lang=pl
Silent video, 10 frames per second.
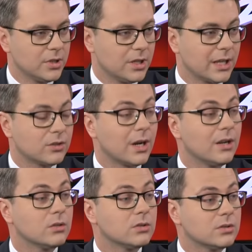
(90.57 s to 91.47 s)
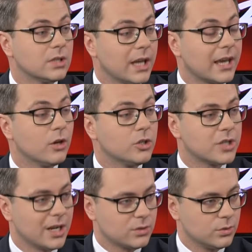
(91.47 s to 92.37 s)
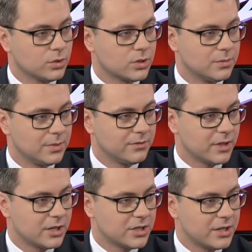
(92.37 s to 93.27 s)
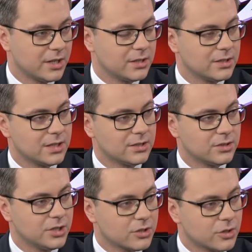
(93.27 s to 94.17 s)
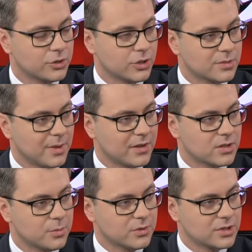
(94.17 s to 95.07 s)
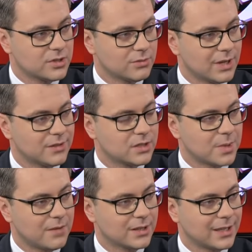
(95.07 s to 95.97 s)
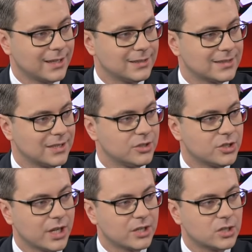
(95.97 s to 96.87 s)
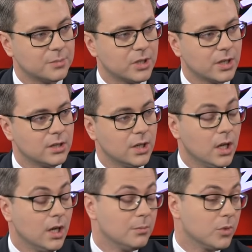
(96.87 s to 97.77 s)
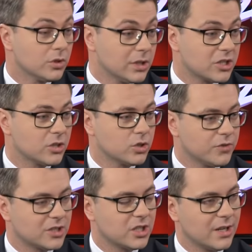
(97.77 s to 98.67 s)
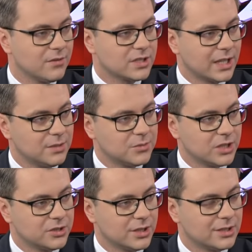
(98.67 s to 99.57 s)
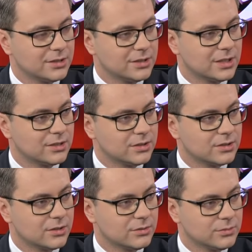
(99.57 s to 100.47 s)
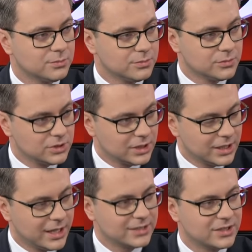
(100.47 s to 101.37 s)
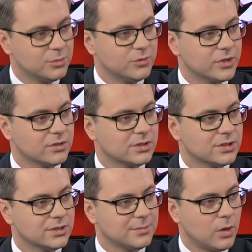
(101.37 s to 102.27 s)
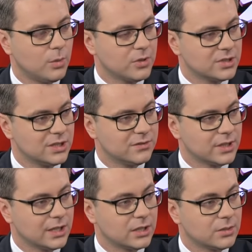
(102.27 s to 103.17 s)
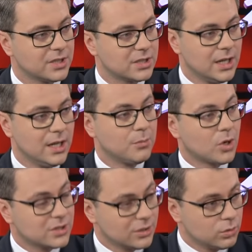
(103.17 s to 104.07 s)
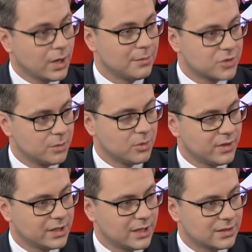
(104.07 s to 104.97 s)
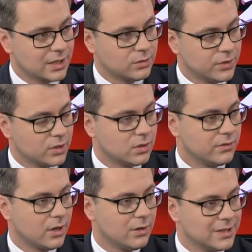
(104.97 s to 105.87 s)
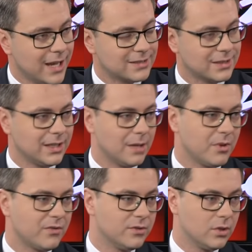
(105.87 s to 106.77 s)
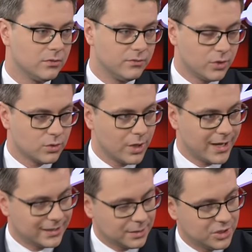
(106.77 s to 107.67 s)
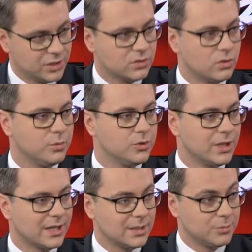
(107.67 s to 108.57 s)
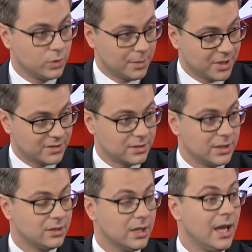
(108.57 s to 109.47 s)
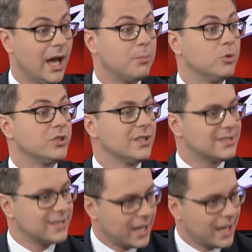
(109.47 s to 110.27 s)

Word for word: Pani redaktor, ale od jakiegoś czasu już mam wrażenie, niestety ciężko się rozmawia z opozycją nawet w sprawach takich Ale nawet nie podjęliście próby. Bo nasze doświadczenia w ostatnim czasie niestety są delikatnie mówiąc mało pozytywne, natomiast procedura przyjmowania stanu wyjątkowego jest jasna. Najpierw to wnioskuje Rada Ministrów, później akceptuje prezydent. No wiem, to już wszystko